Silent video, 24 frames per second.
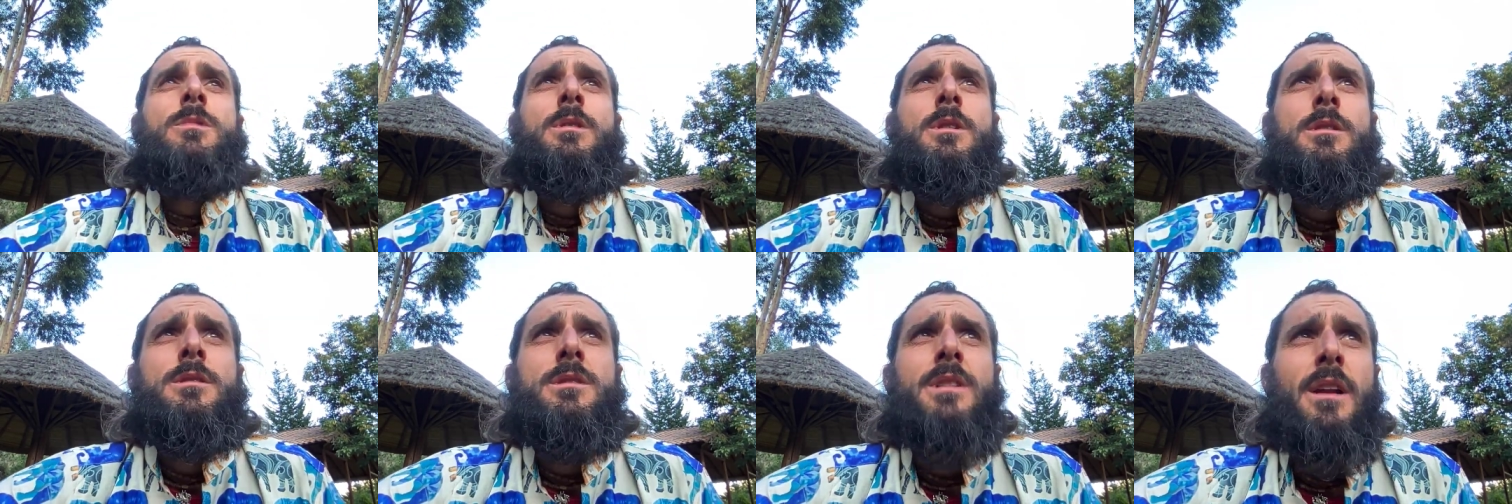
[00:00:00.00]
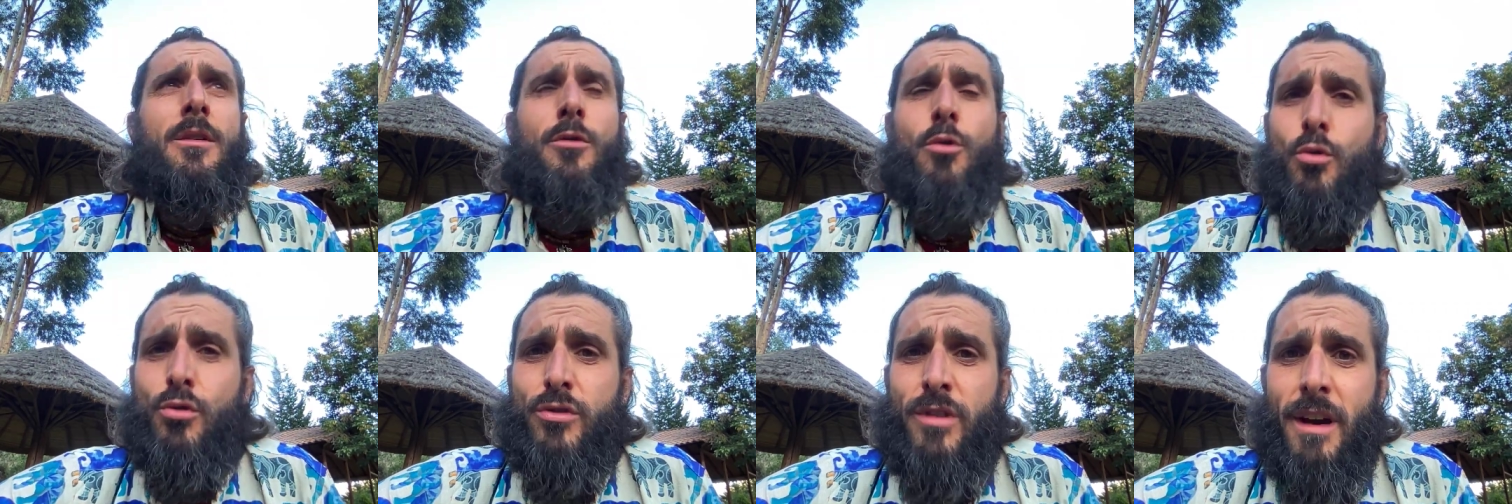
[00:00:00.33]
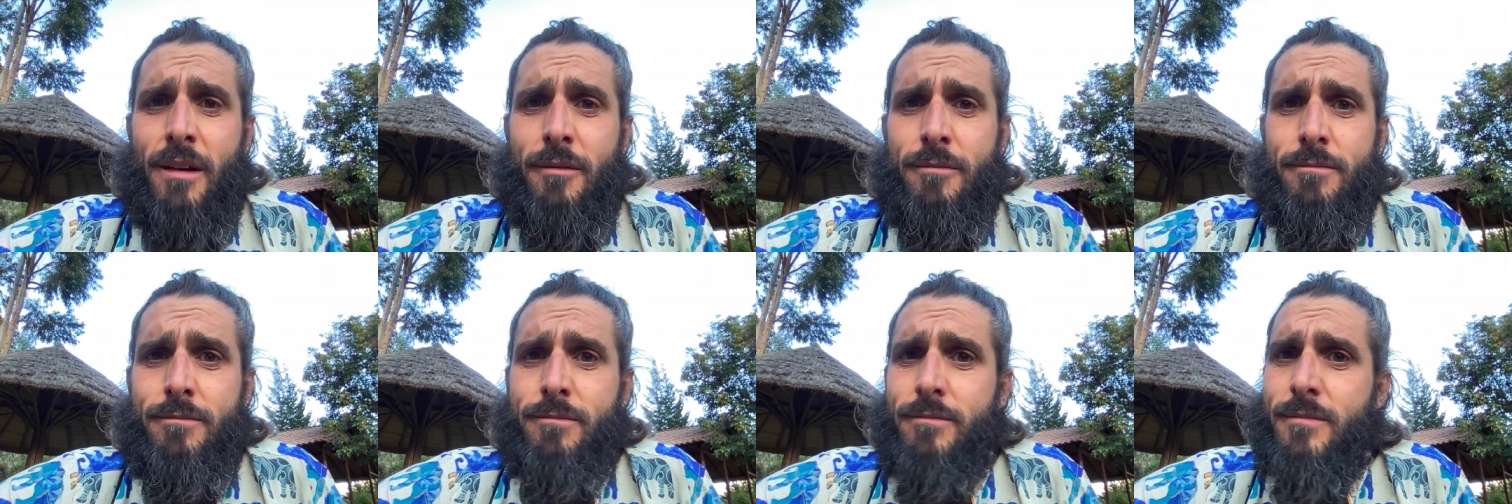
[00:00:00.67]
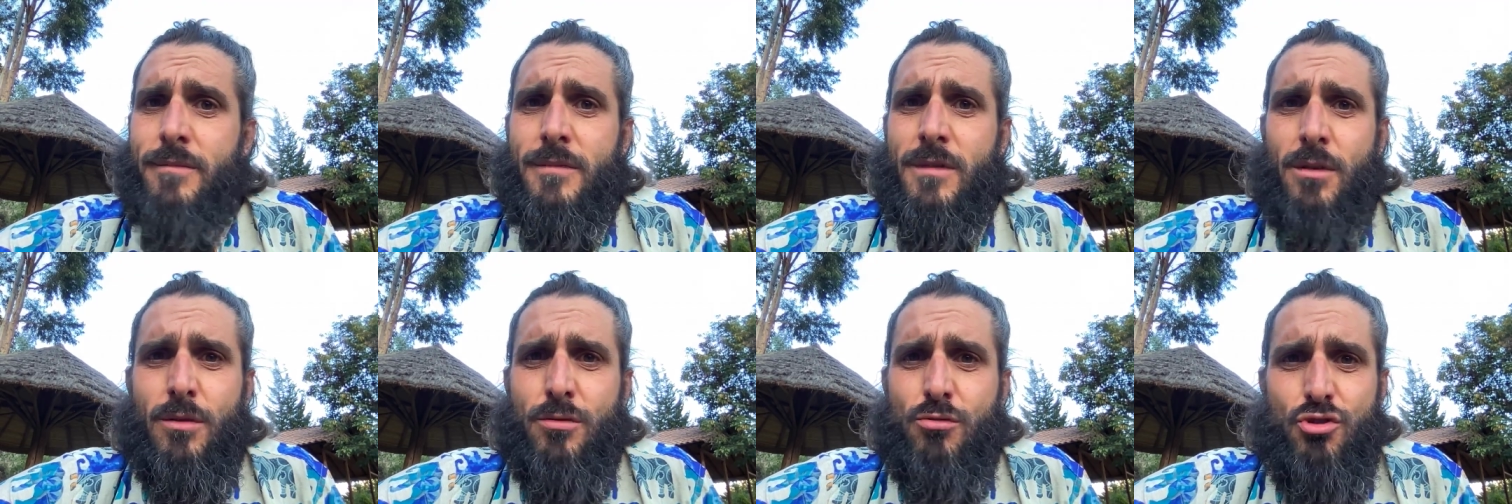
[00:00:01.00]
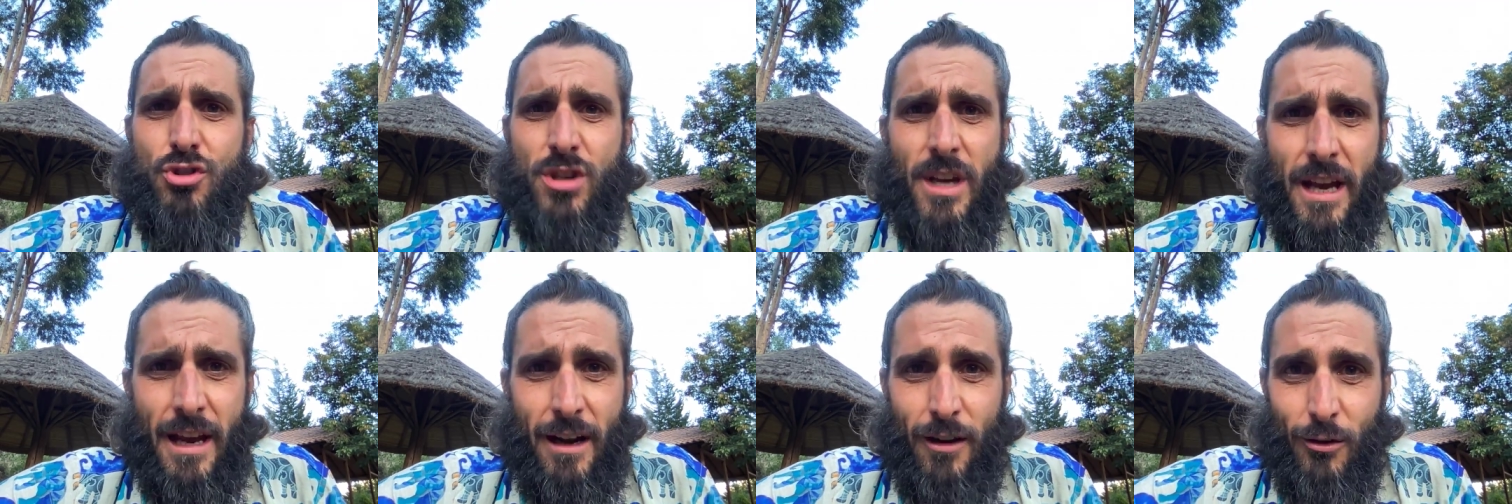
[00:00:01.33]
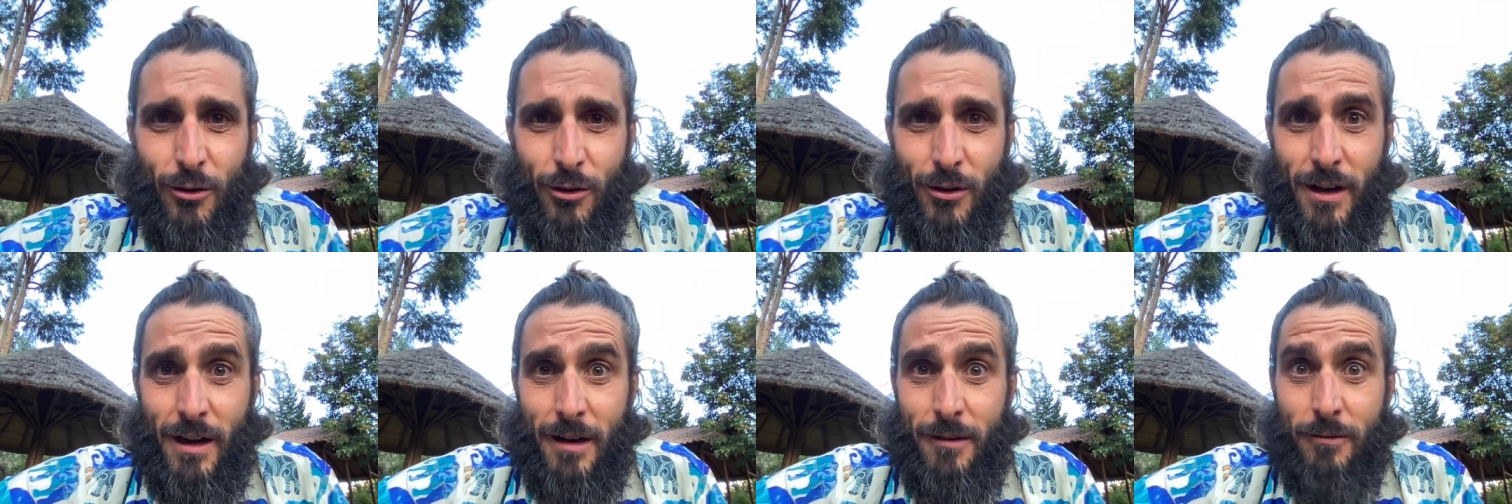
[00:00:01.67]
S'annusa? Non c'è
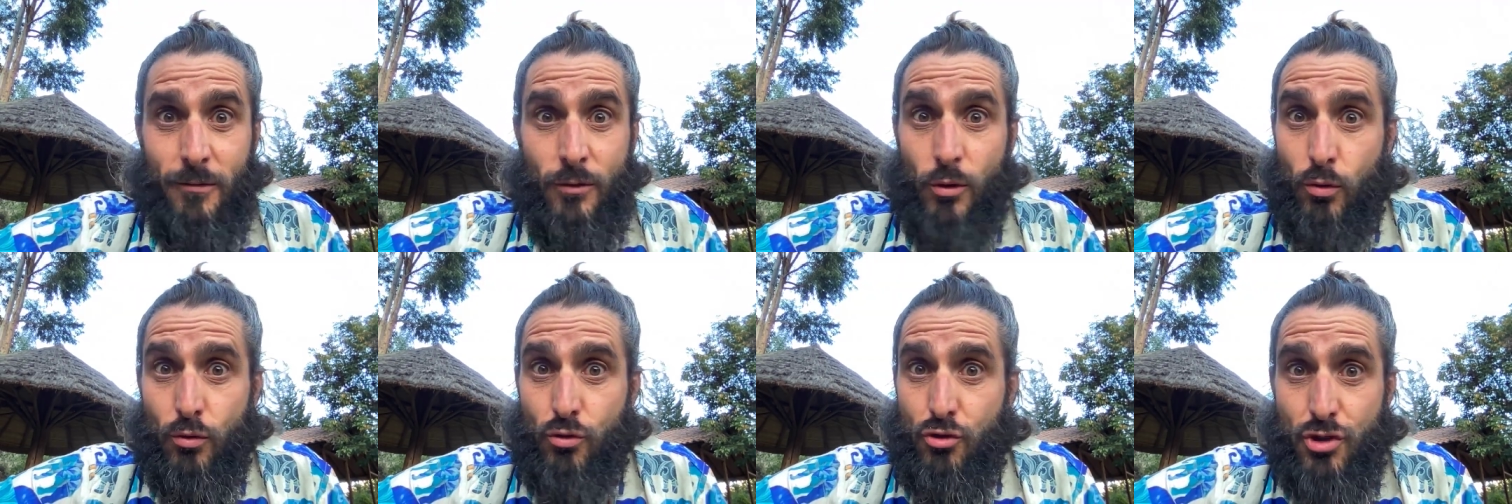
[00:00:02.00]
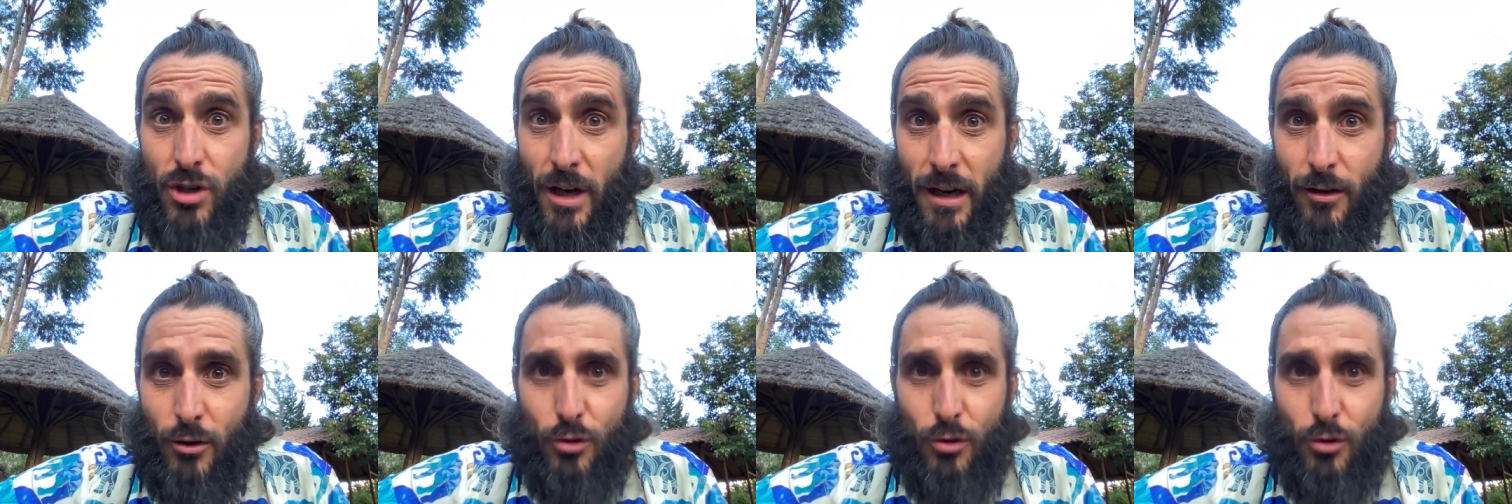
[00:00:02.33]
allora, non c'è.